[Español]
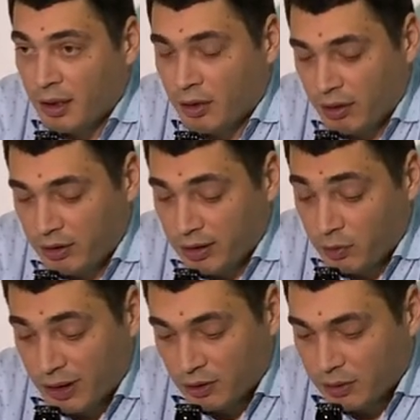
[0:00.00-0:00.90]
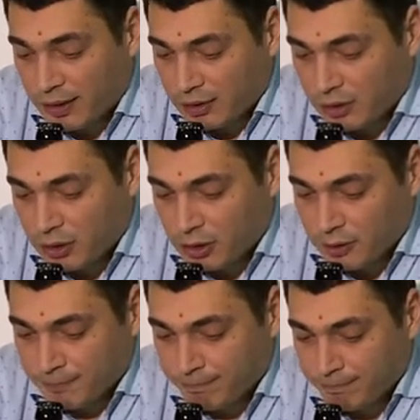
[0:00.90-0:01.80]
Luego en el cuarto
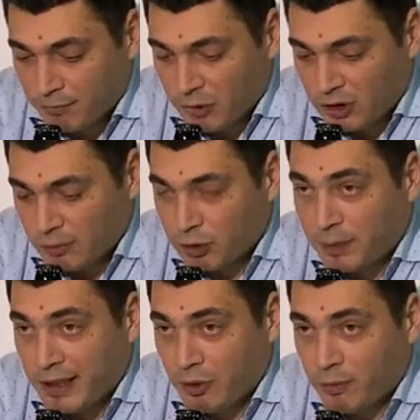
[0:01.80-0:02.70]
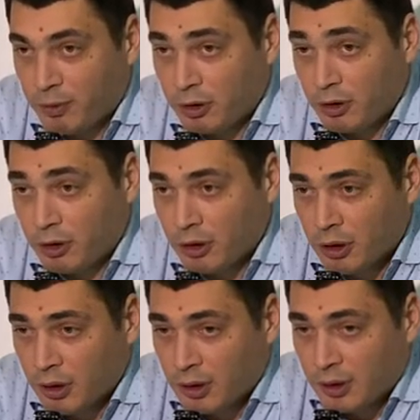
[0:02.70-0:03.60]
cuarto mm, nos hemos parado un
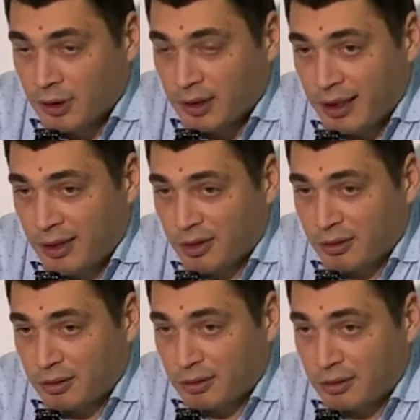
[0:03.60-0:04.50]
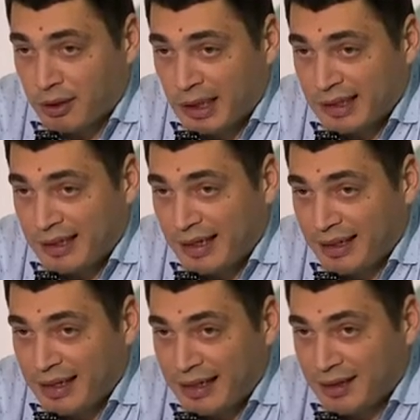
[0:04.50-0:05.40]
poco, ellos
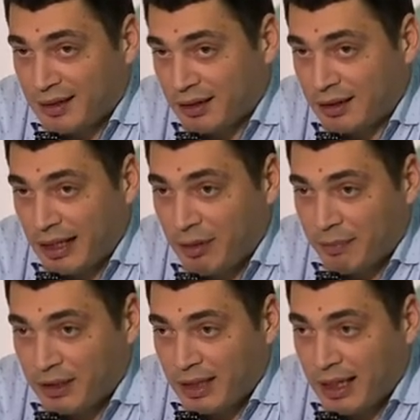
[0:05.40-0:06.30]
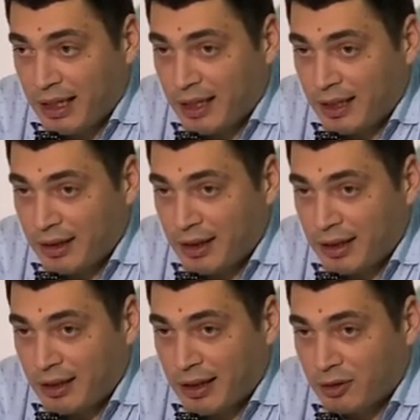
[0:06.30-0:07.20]
han, intentado apretar, han,
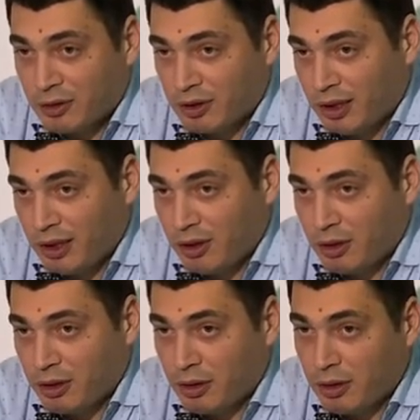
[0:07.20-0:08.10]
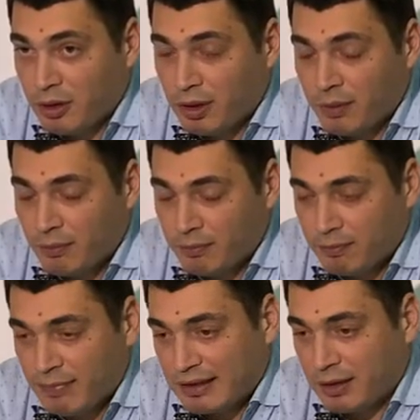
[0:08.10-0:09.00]
han conseguido
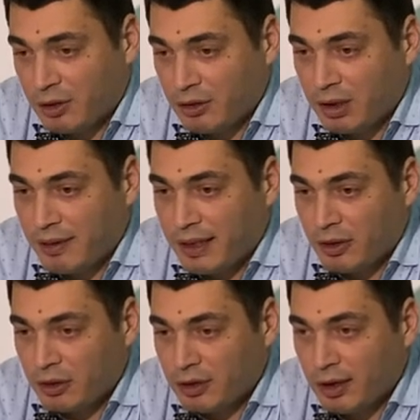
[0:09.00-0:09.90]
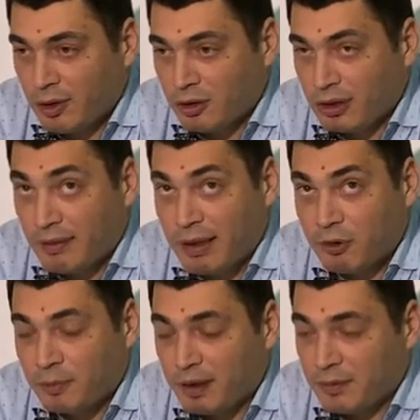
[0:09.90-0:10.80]
más tiros liberados de los que
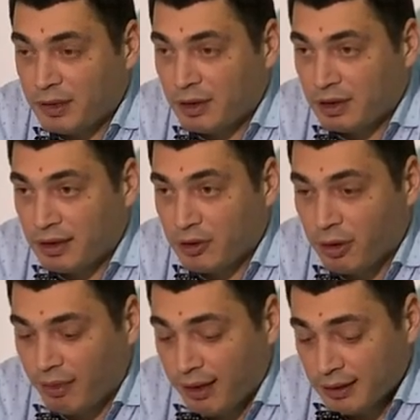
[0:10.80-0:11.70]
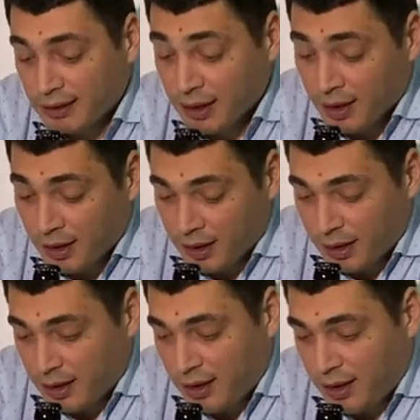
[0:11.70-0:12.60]
habíamos permitido hasta entonces
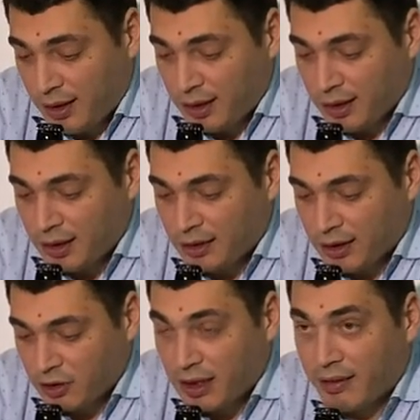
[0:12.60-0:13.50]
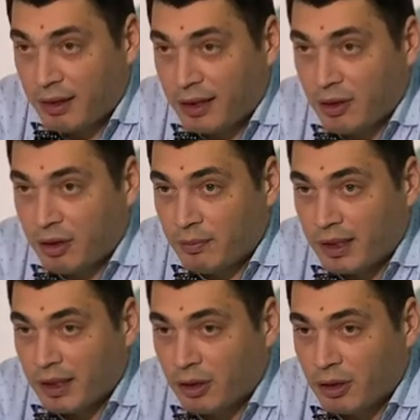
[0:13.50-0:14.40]
y se nos han acercado en el
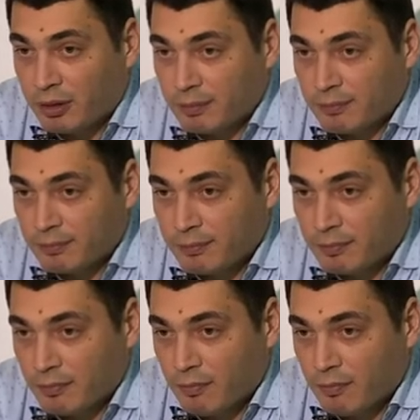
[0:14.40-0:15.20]
marcador. Mm,